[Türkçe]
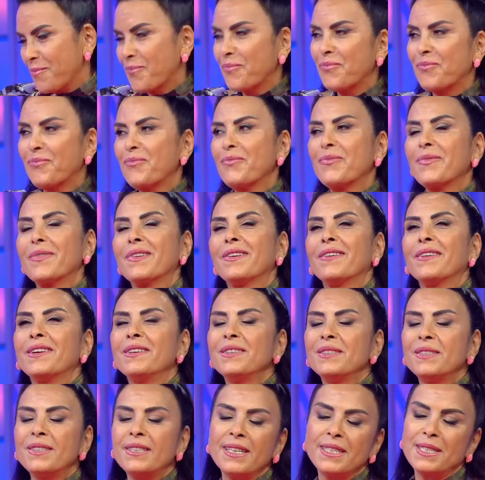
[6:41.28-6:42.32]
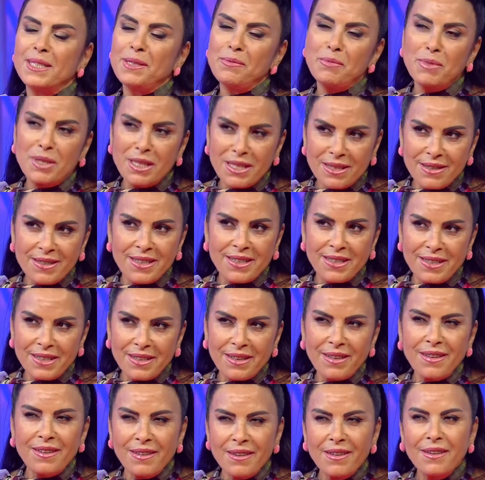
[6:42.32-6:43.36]
Ha. Sesim iyi
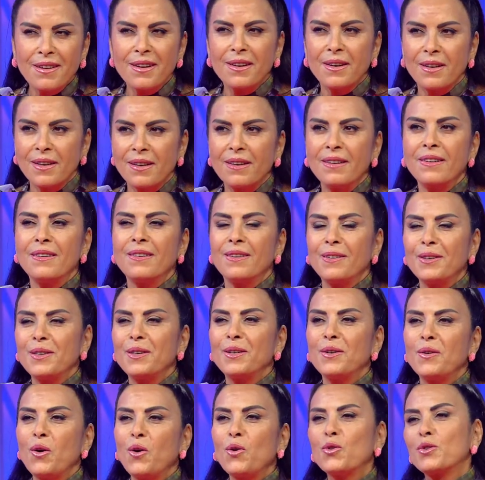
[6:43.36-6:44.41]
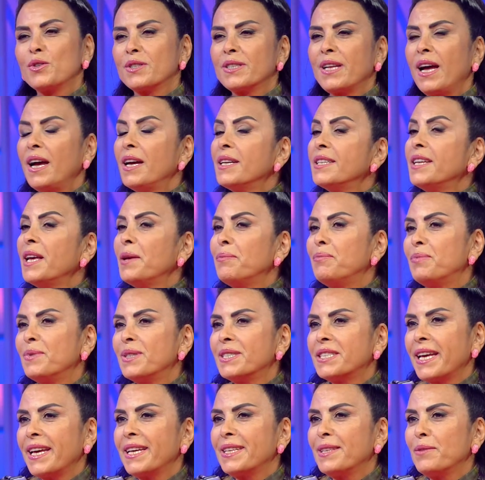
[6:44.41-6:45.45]
değil. Ee, o yüzden hani
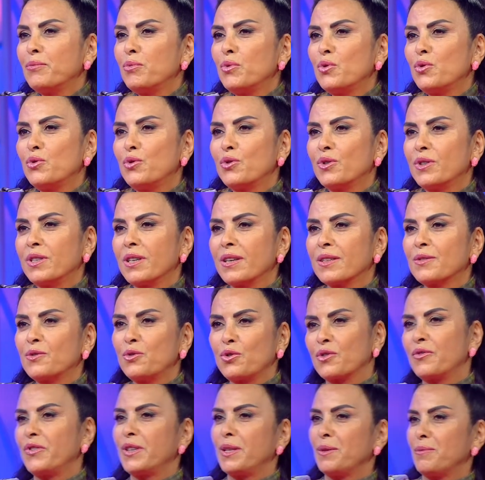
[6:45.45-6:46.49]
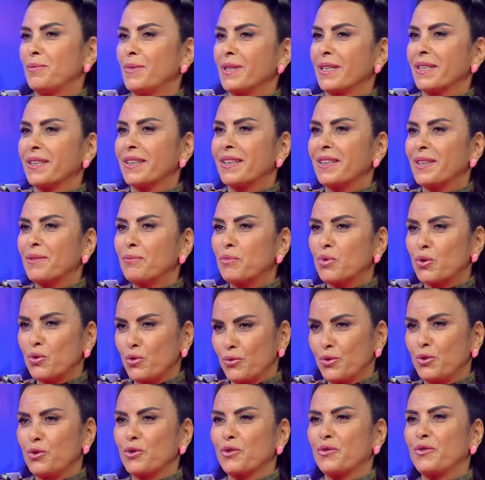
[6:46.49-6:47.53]
hep şeyde büyüdük ya Türk filmlerinde,
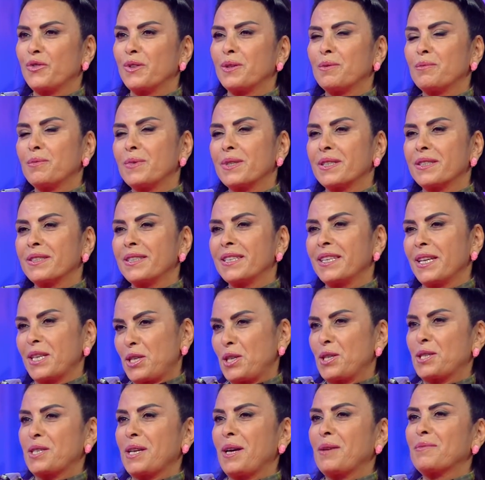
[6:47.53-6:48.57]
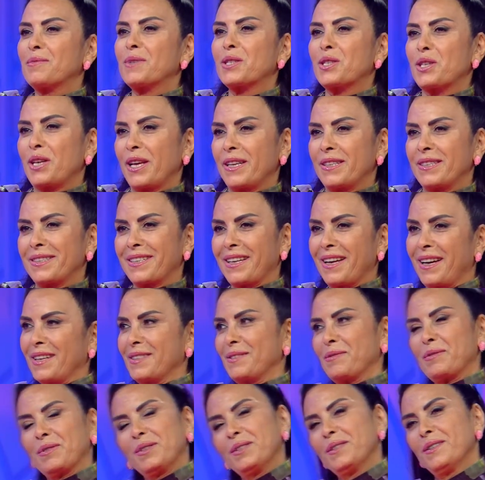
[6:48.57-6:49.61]
bütün Türk filmlerinde Yeşilçam'da şeydir
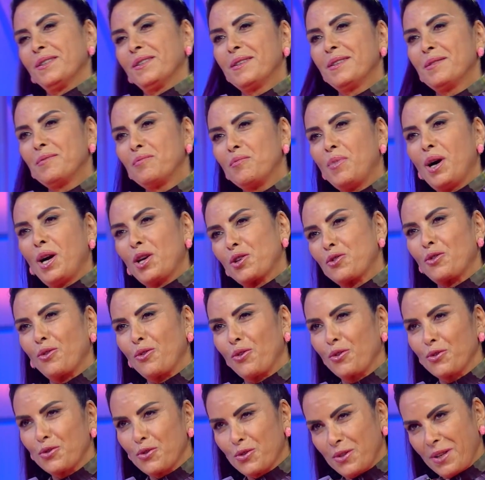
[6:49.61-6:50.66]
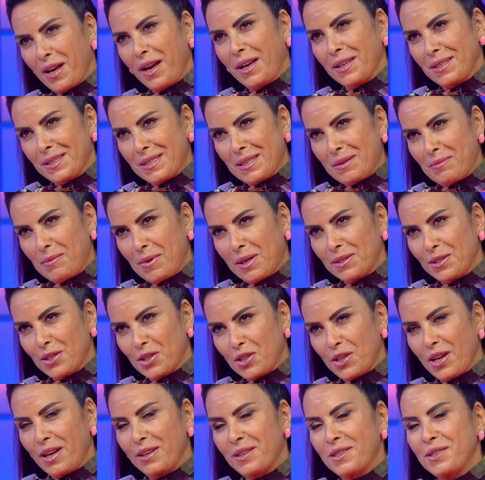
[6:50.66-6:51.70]
yani başrol oyuncusu aynı zamanda
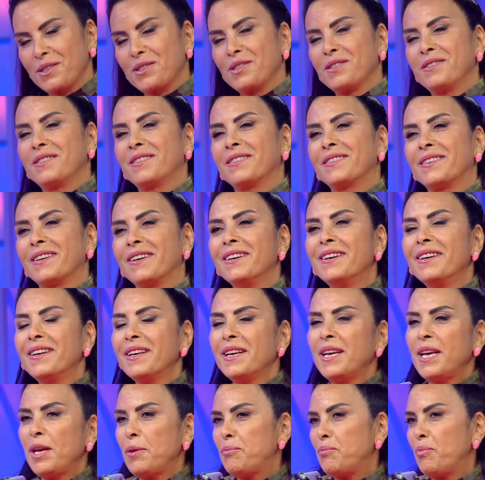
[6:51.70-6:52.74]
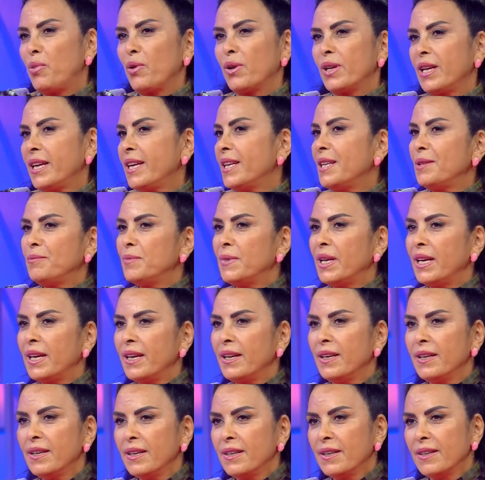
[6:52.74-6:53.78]
şarkıcıdır ya. Hep böyle
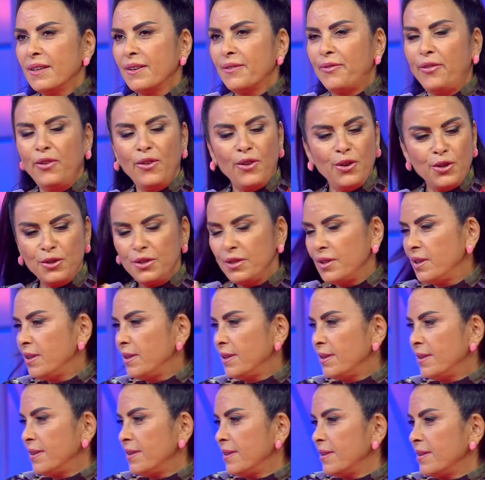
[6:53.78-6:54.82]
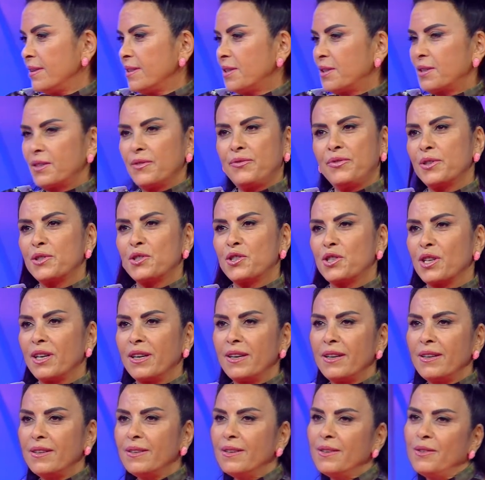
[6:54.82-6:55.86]
elimde fön, e, işte
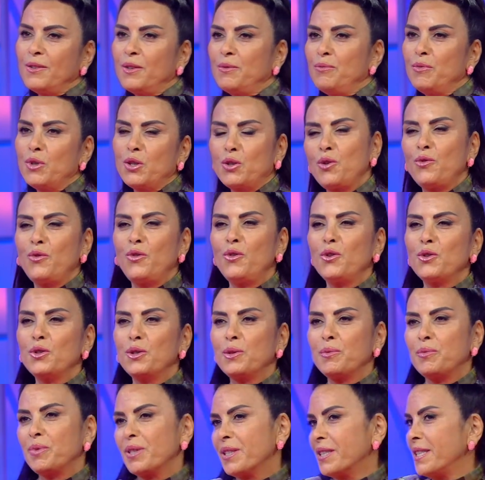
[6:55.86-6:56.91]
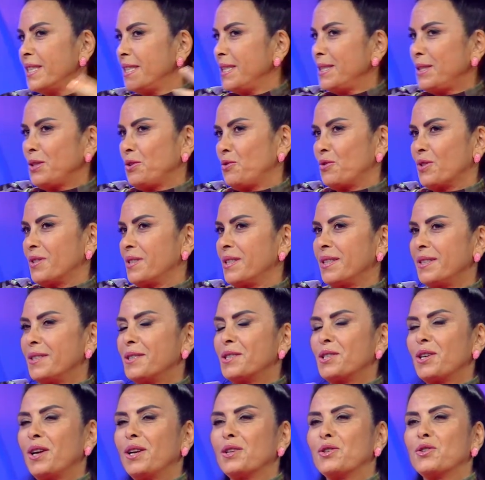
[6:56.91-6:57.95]
fırça, mikrofon gibi giyinir
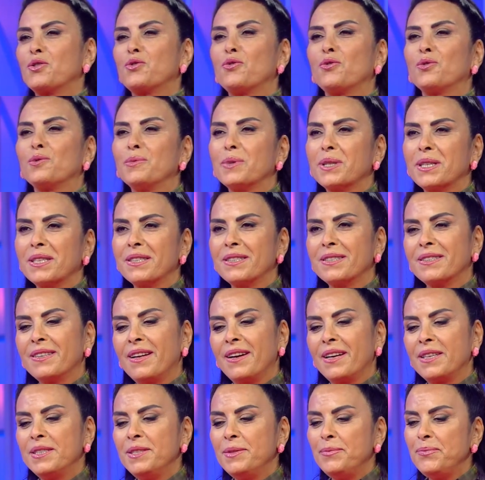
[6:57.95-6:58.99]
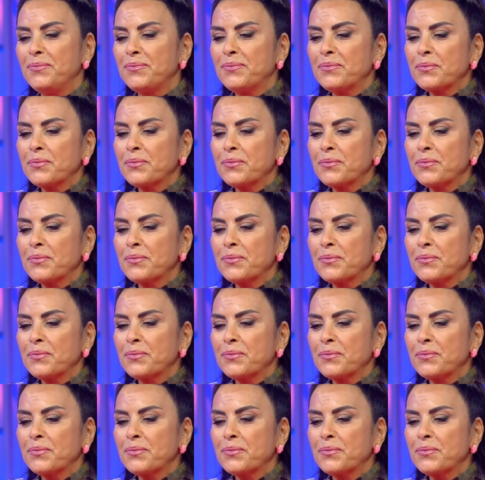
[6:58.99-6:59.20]
süslenir şarkıcı olmak isterdim.